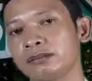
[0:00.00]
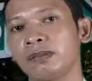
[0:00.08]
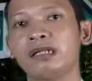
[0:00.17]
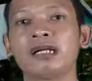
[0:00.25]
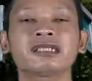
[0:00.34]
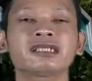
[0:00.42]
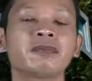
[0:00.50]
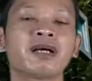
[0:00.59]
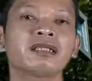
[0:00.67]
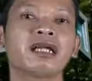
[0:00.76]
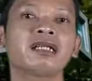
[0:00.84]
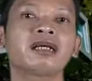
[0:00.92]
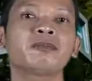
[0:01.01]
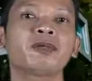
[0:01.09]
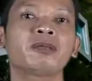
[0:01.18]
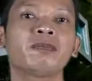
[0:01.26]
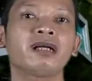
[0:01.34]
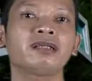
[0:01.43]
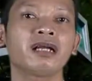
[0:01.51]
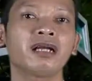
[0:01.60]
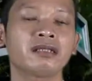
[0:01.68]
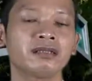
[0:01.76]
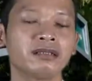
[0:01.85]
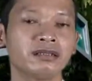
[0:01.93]
Pada kesempatan yang berbahagia
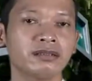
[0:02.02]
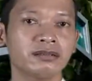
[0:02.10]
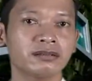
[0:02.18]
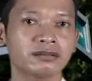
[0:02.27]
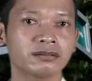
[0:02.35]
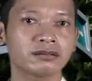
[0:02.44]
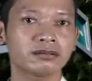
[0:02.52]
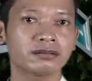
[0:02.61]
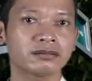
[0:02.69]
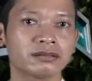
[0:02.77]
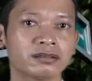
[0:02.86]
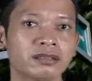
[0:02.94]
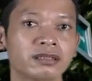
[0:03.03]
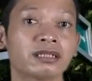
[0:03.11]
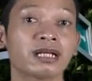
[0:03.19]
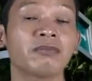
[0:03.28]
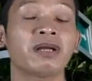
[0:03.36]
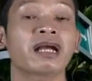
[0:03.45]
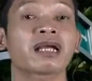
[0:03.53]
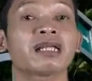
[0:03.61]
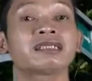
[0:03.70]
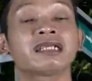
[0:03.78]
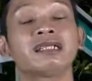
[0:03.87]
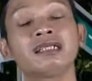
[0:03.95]
ini kami akan
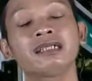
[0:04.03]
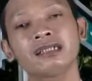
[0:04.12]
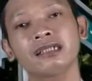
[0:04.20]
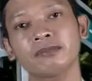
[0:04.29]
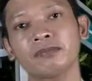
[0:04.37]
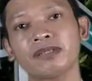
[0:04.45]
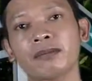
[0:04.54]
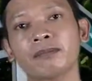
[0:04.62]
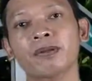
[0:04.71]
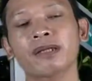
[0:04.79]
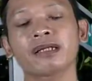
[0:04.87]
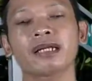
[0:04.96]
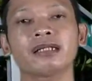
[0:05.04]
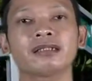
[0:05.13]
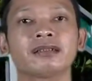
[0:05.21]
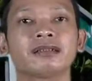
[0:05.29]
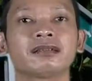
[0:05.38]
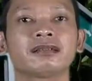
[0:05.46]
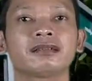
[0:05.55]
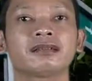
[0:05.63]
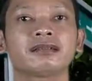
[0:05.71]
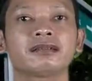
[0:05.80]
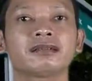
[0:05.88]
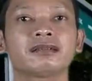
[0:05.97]
sedikit menyampaikan
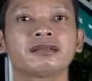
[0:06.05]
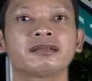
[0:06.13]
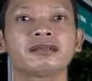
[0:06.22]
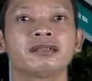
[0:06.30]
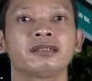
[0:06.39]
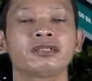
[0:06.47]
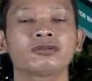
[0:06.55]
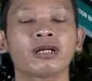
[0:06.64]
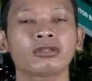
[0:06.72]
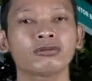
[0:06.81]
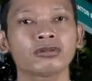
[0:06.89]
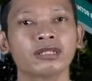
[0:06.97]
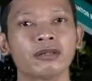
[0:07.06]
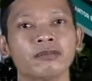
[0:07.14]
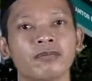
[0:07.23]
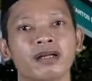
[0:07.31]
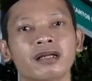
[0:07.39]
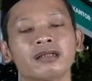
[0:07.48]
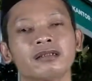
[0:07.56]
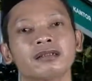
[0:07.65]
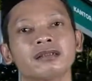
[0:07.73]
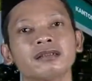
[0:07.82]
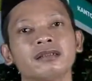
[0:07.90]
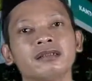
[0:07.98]
suatu tema
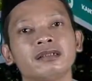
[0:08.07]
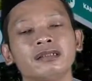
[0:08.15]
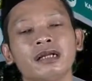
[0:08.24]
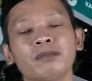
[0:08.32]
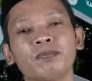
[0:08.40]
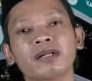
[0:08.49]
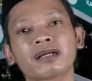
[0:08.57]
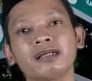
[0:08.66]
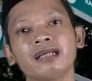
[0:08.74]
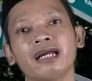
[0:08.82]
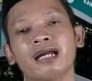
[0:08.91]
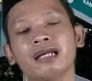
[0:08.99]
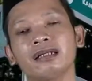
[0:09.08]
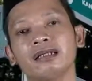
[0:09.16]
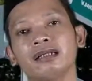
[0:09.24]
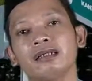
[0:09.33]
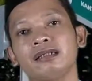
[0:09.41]
yang berkenaan